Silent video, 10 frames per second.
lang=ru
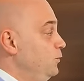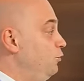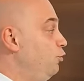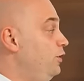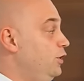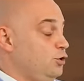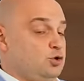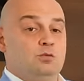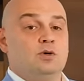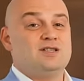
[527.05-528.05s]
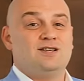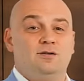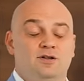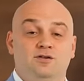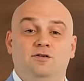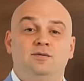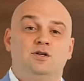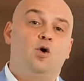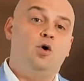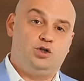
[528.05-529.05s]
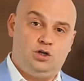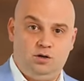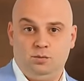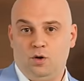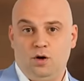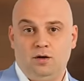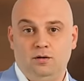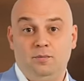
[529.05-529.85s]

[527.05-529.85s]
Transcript: вы увидите, что мы раз, развиваемся очень неплохо.